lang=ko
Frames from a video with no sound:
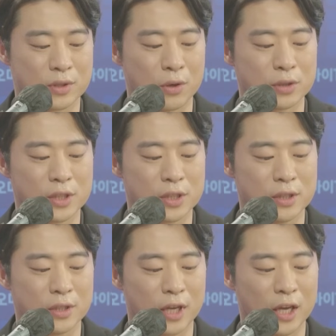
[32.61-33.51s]

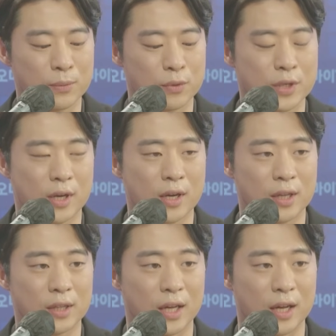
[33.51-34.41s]
정치를 게임으로
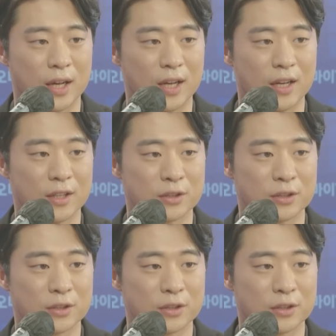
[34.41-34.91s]
착각한다는